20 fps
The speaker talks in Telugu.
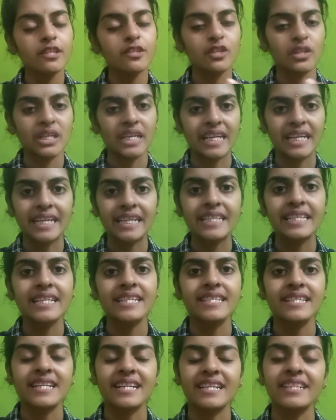సో నేనేం
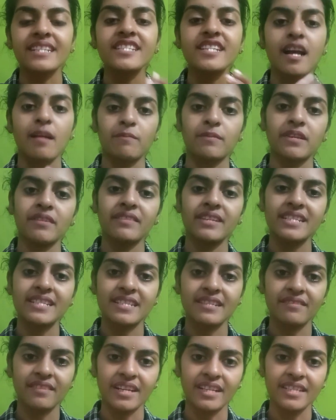చేశానంటే చాప్టర్ వైజ్
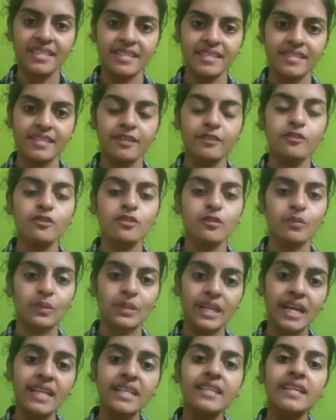డివైడ్ చేశాను సో
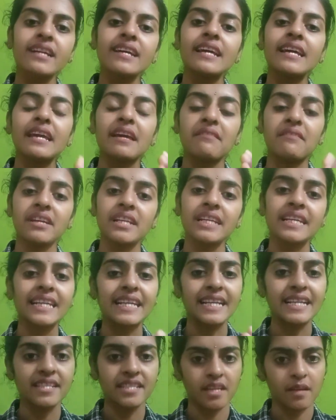దట్ ఎవరికి
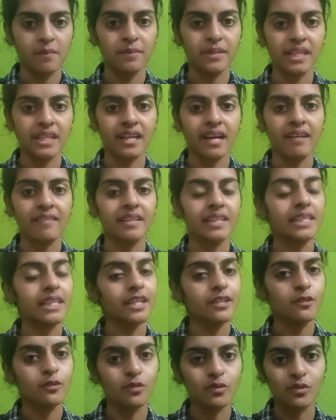ఏ చాప్టర్ కావాలంటే
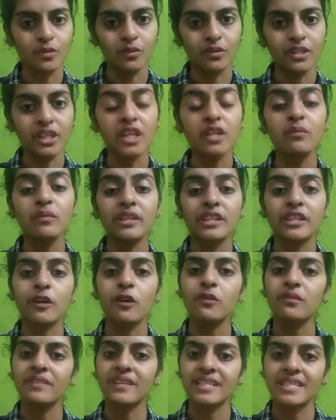అది చూసుకుంటారు
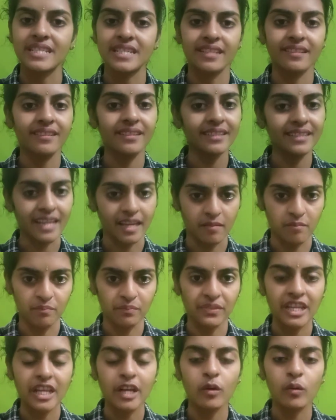వితౌట్ వేస్టింగ్ ద టైం
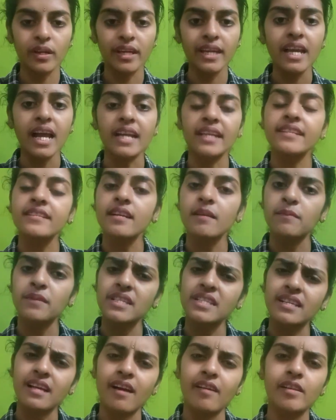ఓకే అన్ని
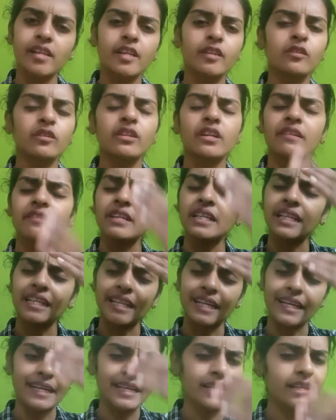చాప్టర్స్ కావాలనుకున్న ఆల్
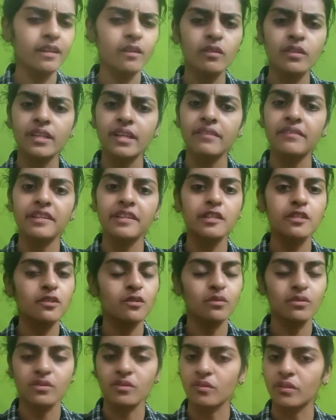లైన్గా ఉంటే వీడియోస్
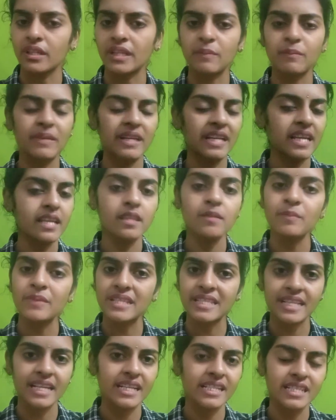చూసుకోండి మీరు ఏది
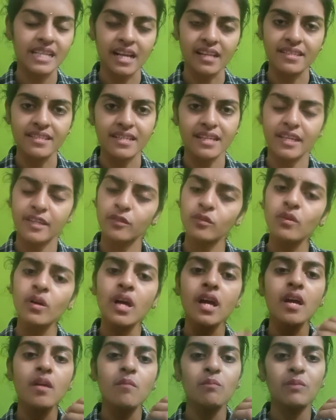మిస్ అయ్యే ఛాన్స్ లేదు
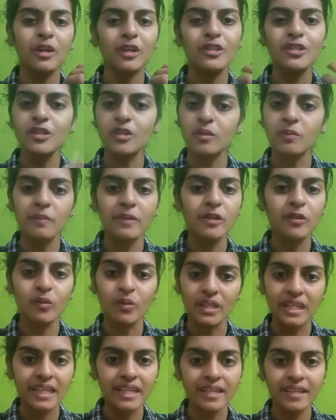బికాస్ విల్ బి
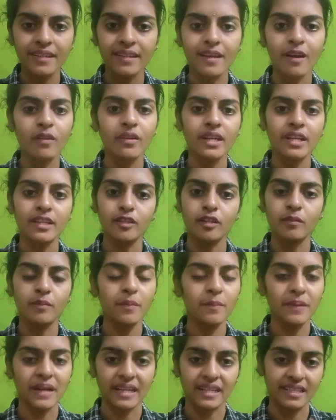నోటింగ్ ఇట్ డౌన్ అండ్ యూల్
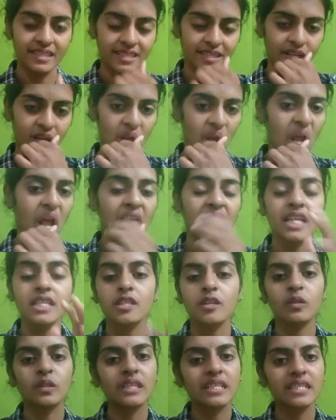బి ప్రాక్టీసింగ్
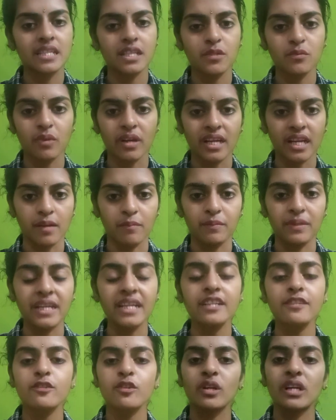సో దిస్ ఇస్ వన్
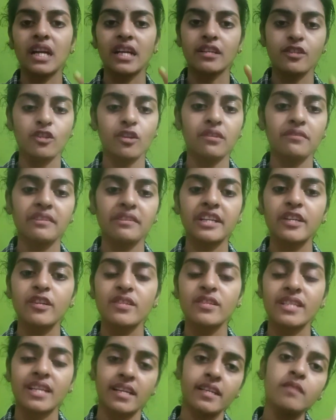అప్డేట్ సో గన్ షాట్
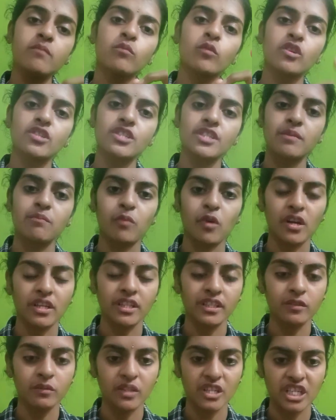వీడియోస్ అంటే మోస్ట్
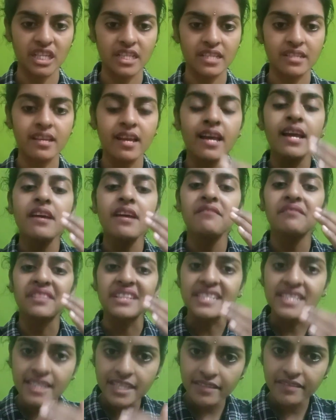ఇంపార్టెంట్ క్వశ్చన్స్
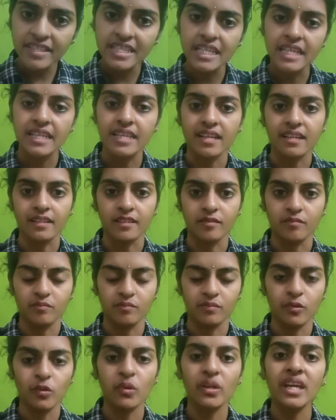ఫస్ట్ ఇవి చేయాలి
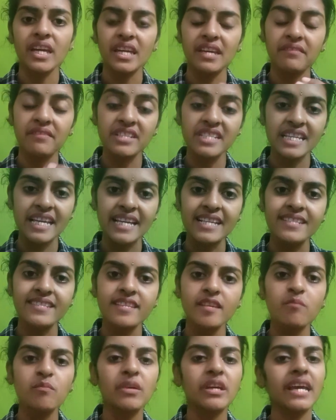ఓకే ఇవి
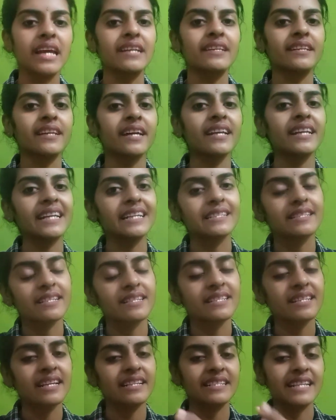చేస్తే మీకు ఎంటైర్
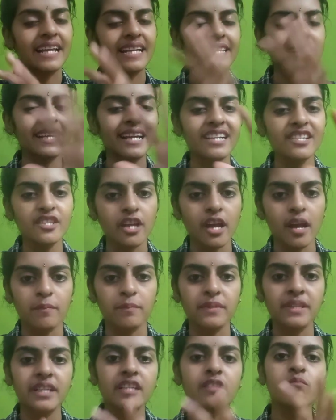ఎక్సర్సైజ్ ఎంటైర్
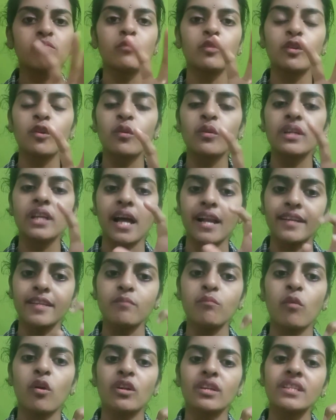చాప్టర్లో ఉన్న
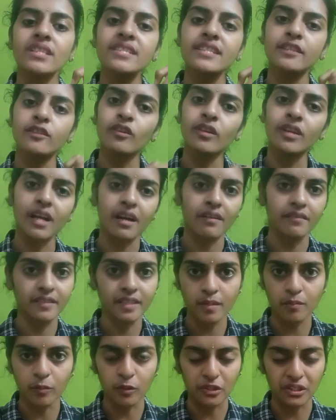అన్ని మోడల్స్ ఇందులో
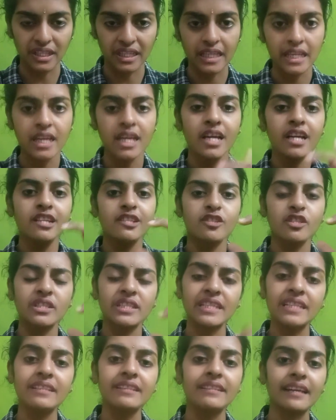కవర్ అయిపోతాయి సో
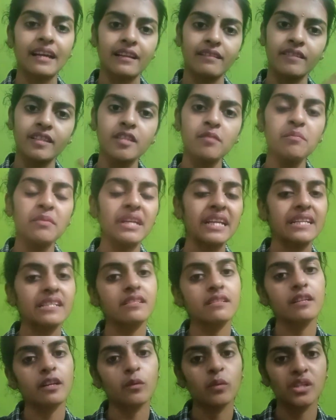దీని తర్వాత మీరు
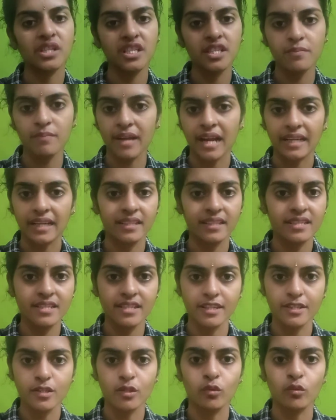ఎక్స్ట్రా క్వశ్చన్స్ ప్రాక్టీస్
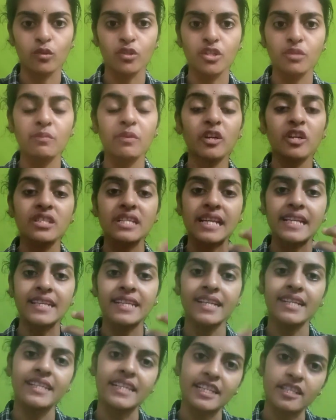చేసుకోవచ్చు బికాజ్
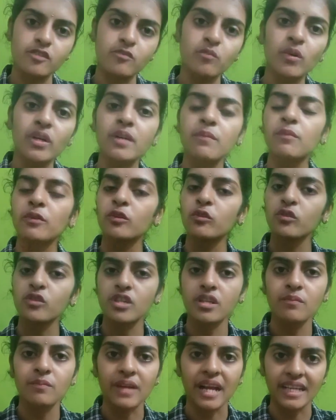ఎంటైర్ టెక్స్ట్ బుక్ ఇప్పుడు
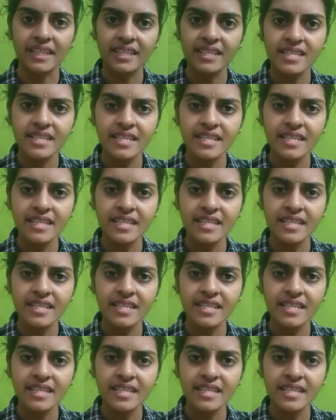కూర్చొని ప్రాక్టీస్